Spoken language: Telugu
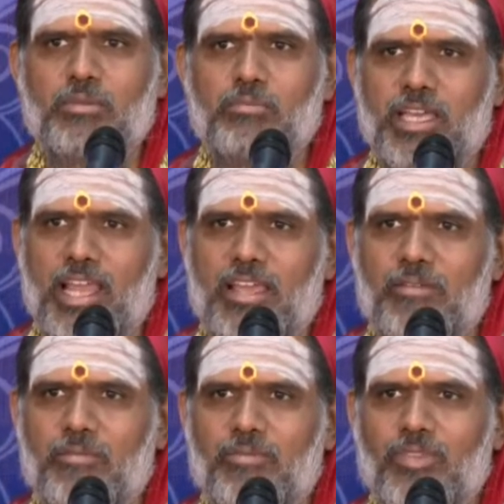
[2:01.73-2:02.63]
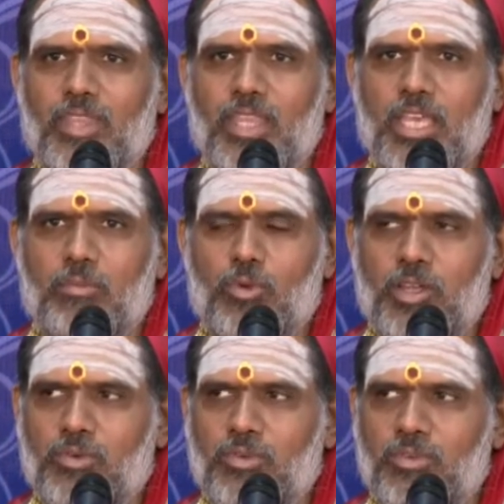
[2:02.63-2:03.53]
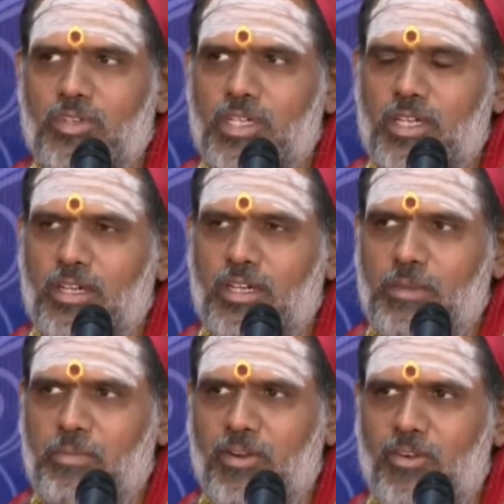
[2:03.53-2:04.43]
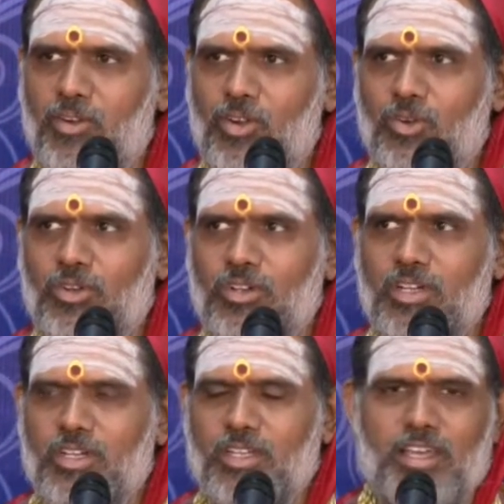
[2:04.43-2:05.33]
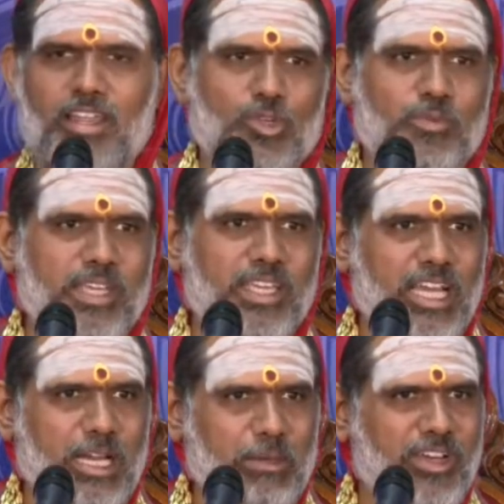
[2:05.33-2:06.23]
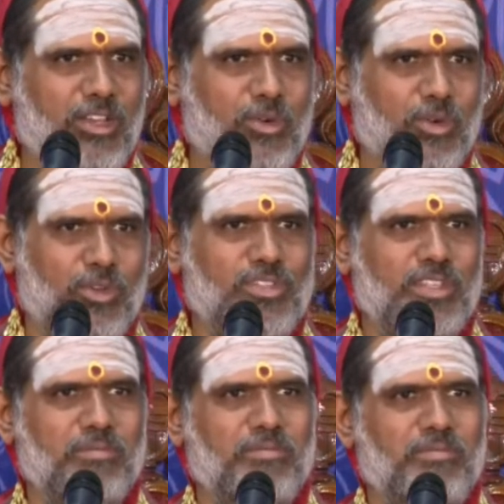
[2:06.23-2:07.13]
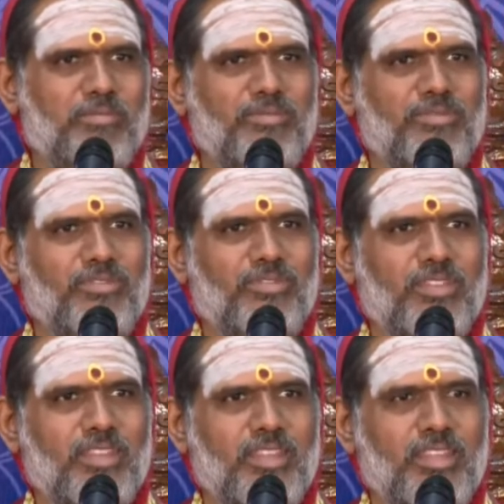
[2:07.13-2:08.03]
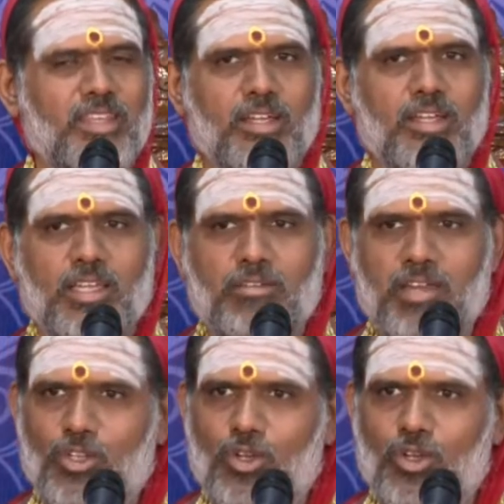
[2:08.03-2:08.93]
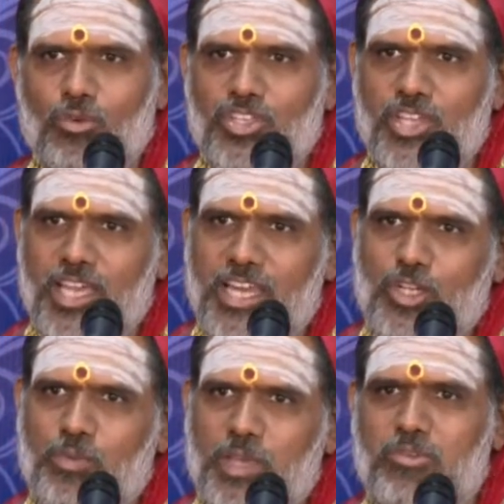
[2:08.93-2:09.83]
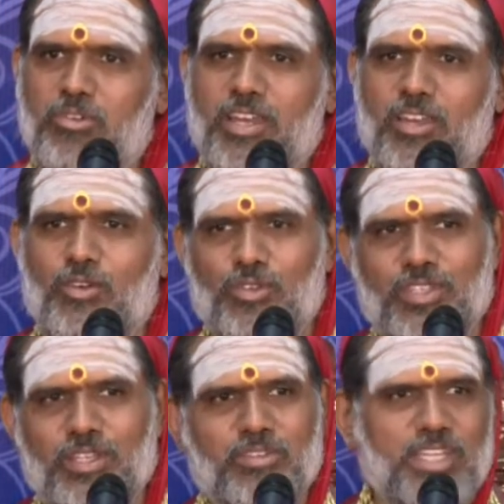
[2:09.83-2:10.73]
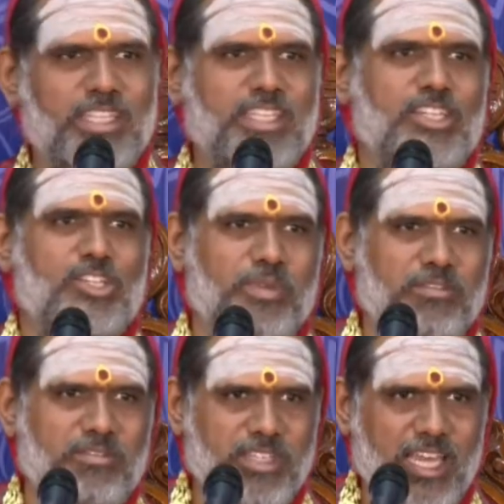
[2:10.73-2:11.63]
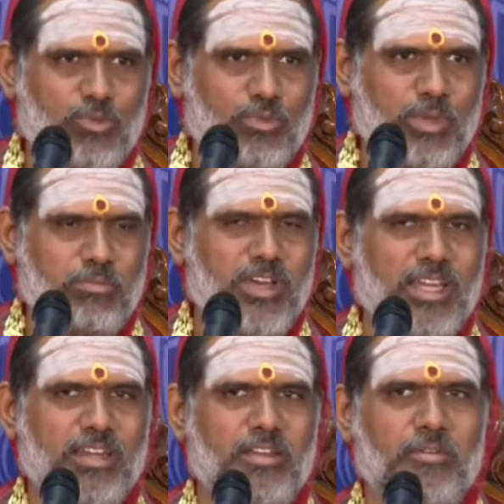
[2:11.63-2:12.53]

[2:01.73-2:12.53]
మిగిలాయి ఇప్పుడు మనం దీపావళిలో ధనలక్ష్మి అమ్మవారిని కొలుస్తాం నవరాత్రుల్లో విజయలక్ష్మి అమ్మవారిని కొలుస్తాం విజయదశమి విజయలక్ష్మి అమ్మవారిని